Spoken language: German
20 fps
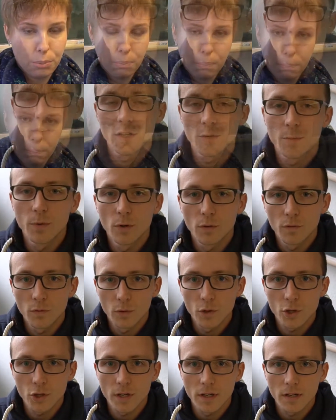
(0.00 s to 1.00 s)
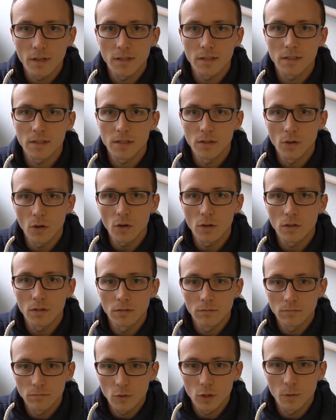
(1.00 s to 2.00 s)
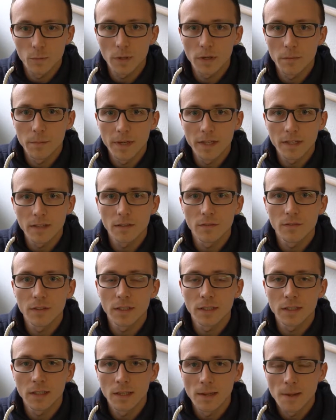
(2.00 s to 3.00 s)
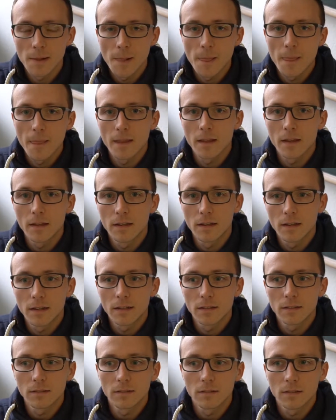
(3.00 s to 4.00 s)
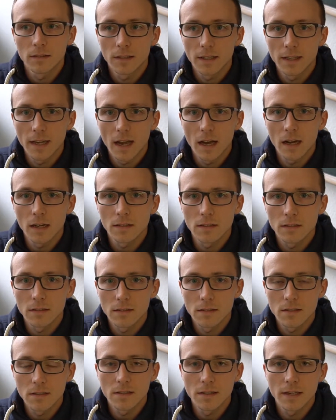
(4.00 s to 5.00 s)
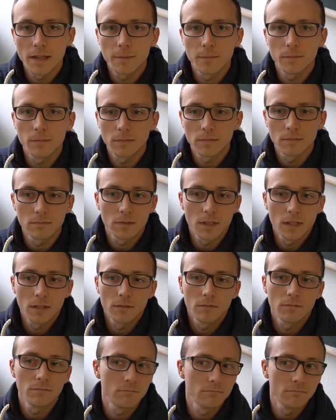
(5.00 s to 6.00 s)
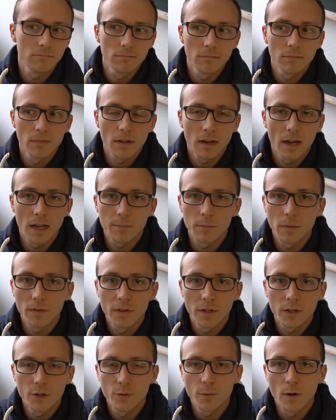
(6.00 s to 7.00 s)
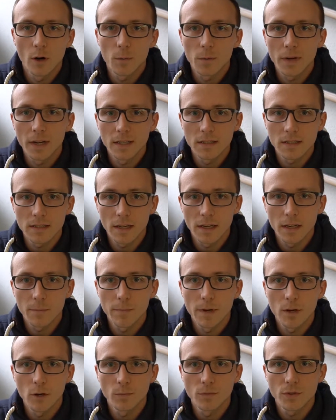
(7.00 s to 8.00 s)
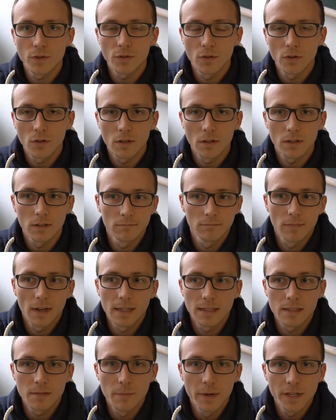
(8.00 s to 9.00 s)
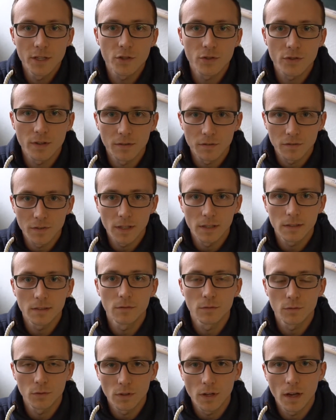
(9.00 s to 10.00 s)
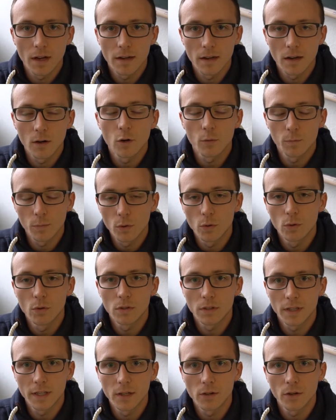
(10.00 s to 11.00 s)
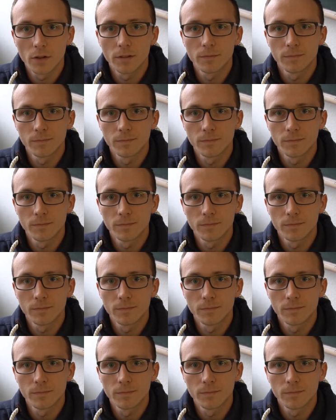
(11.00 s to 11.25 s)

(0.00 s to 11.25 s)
Wenn ich mir nur vorstelle, dass es noch komprimierter wird in den G8-Systemen, dann hat man wirklich überhaupt keine Zeit mehr, um sich noch als Mensch zu entfalten. Von daher auch pro G9